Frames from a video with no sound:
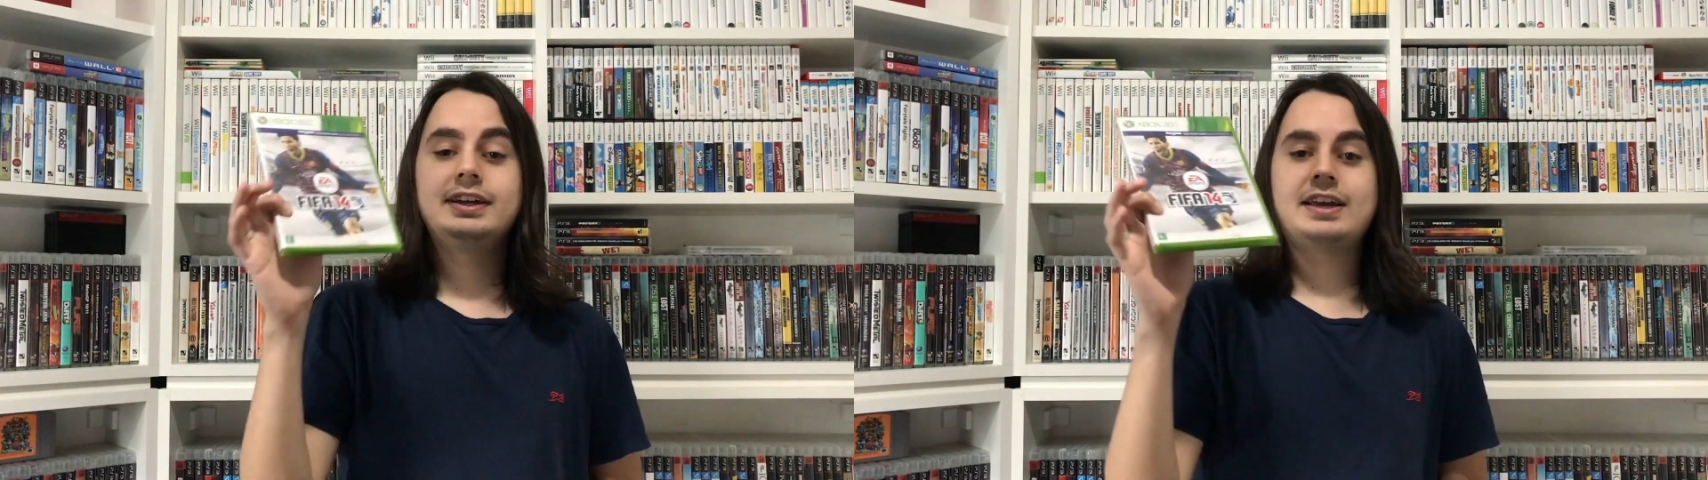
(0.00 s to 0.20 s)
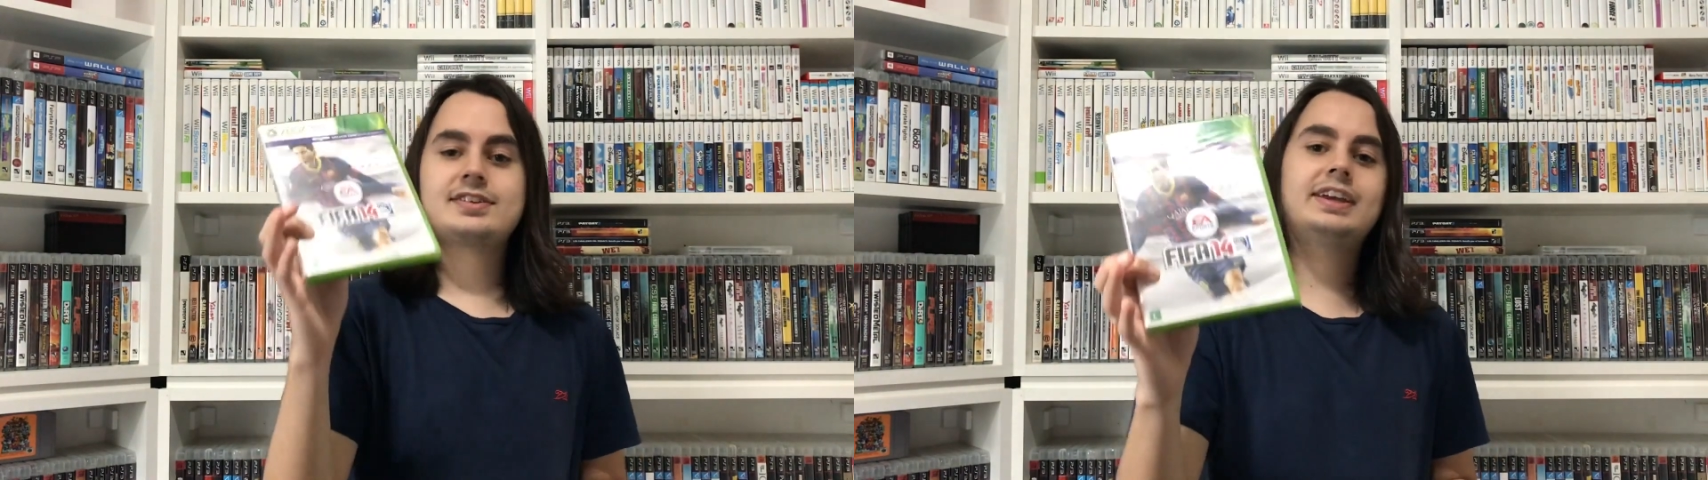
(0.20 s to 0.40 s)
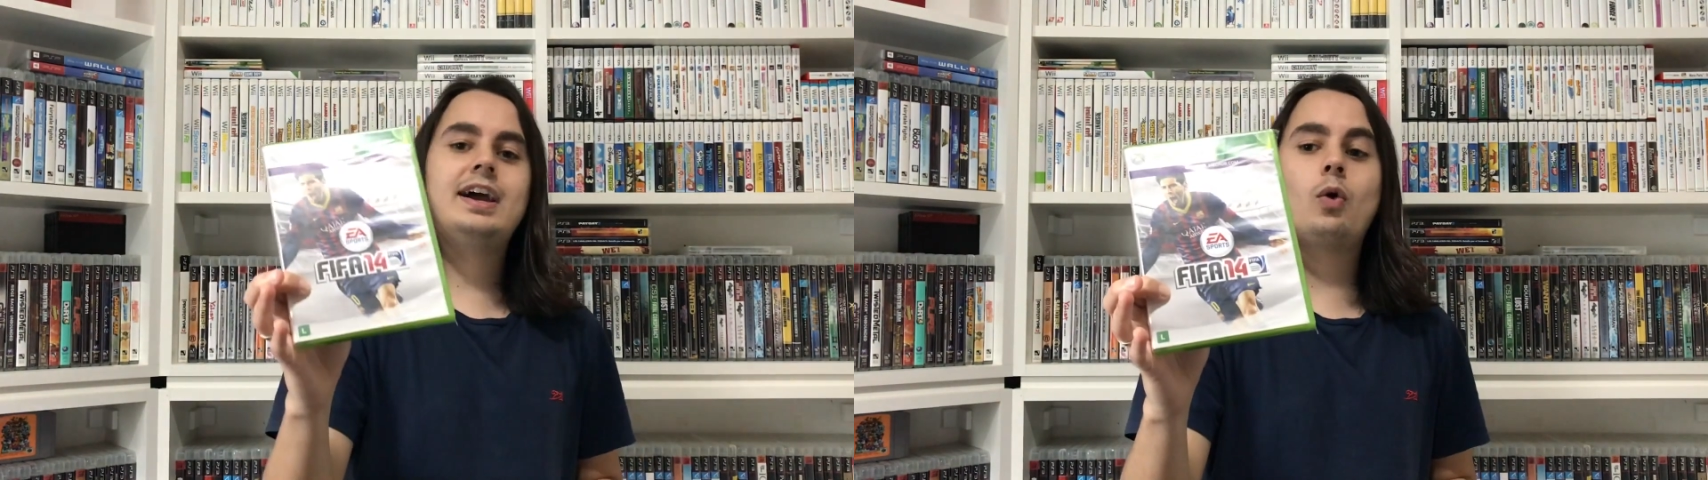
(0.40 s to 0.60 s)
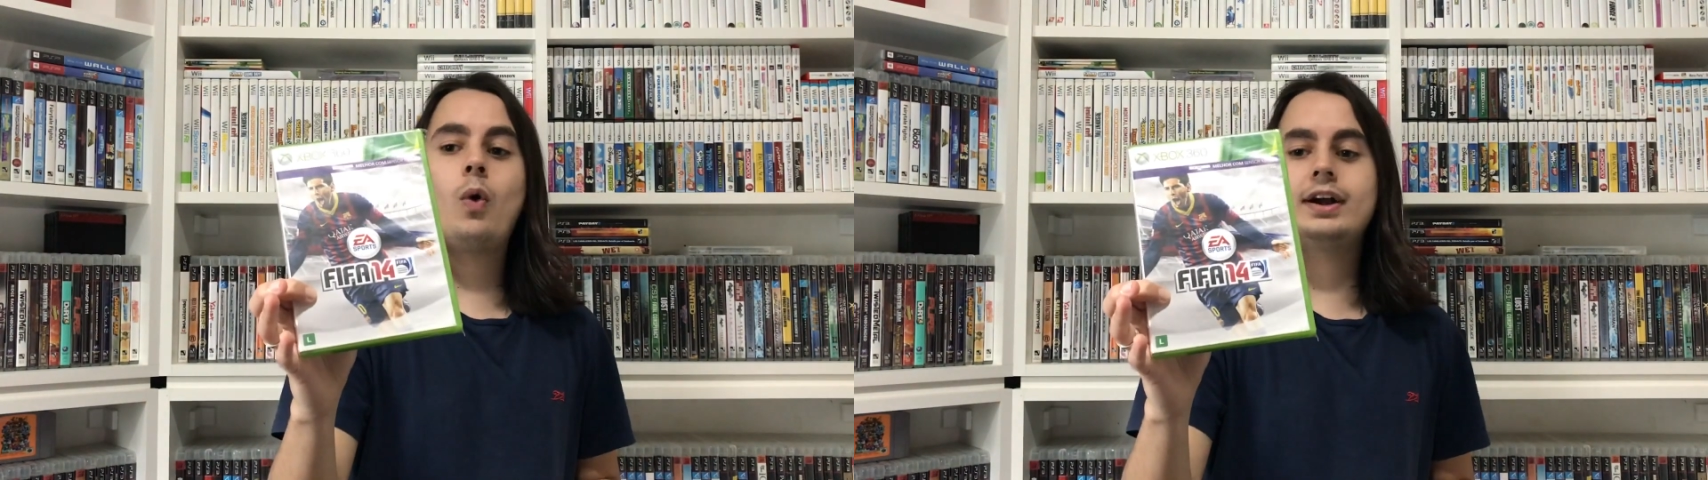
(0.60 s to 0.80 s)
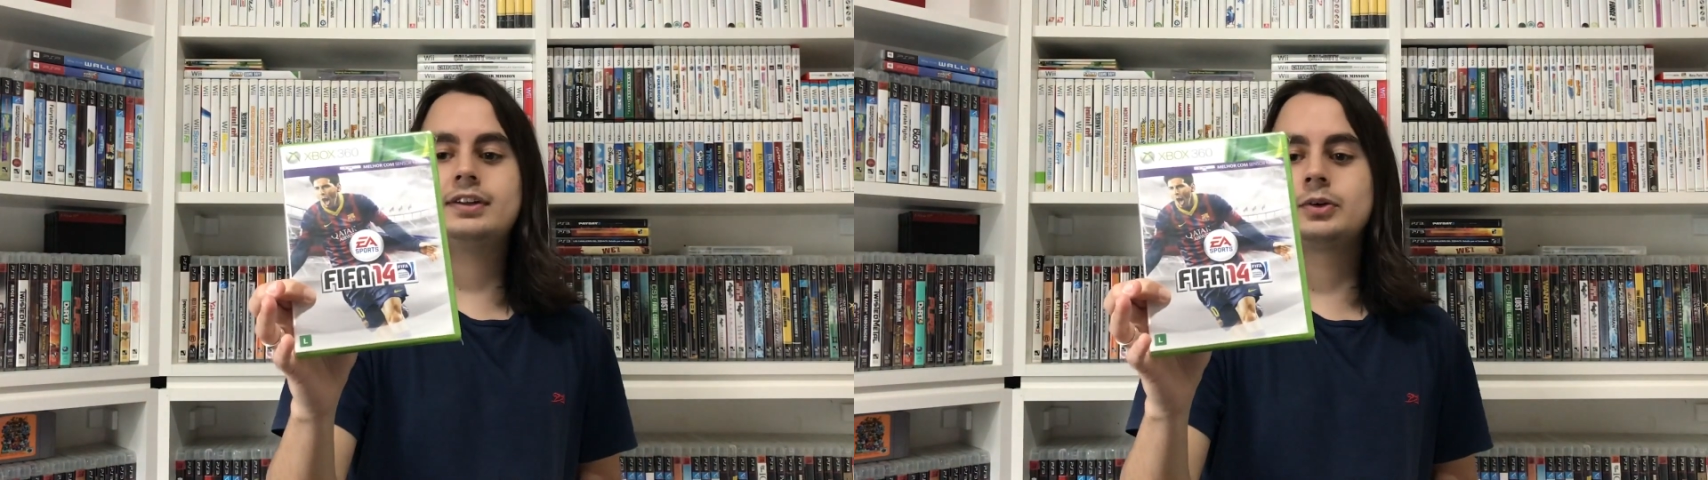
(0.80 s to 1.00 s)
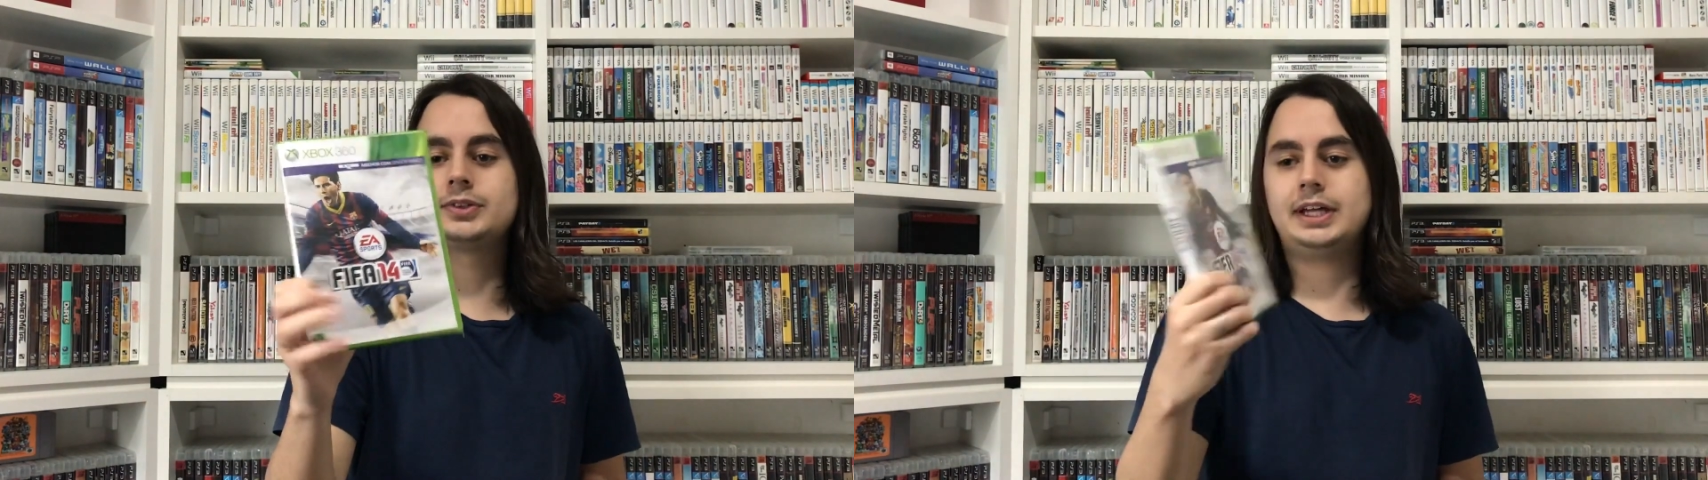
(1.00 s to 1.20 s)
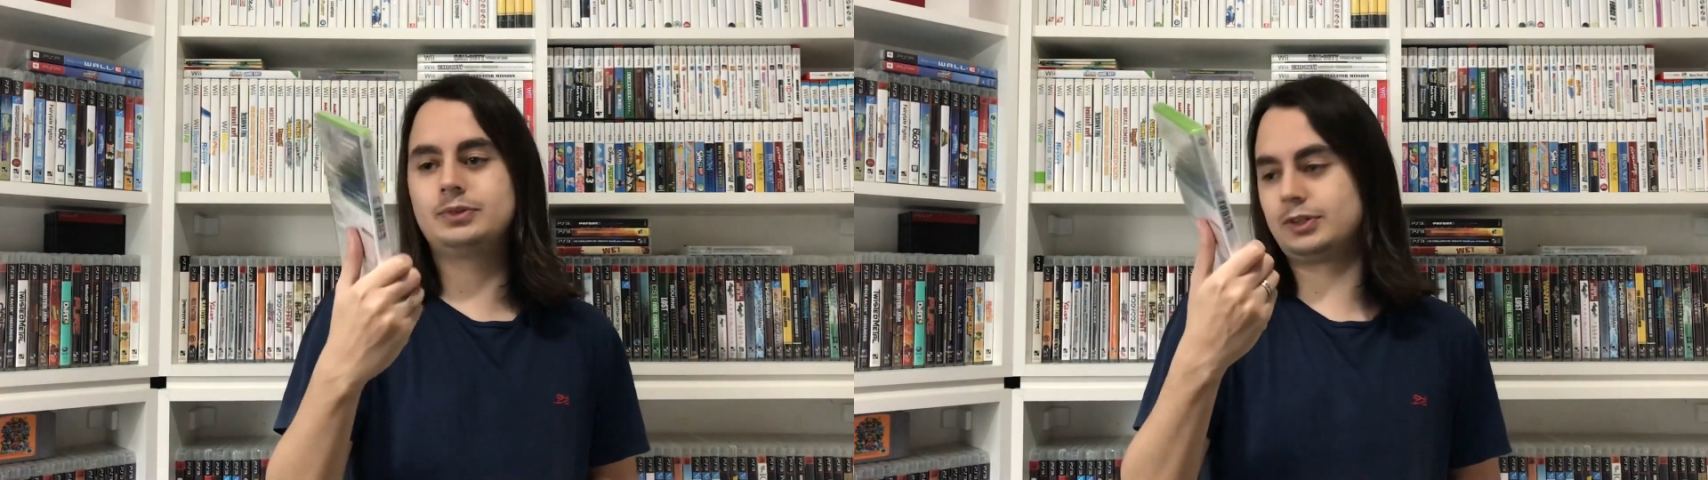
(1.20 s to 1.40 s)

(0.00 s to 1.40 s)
E essa aqui é a quarta que eu tenho,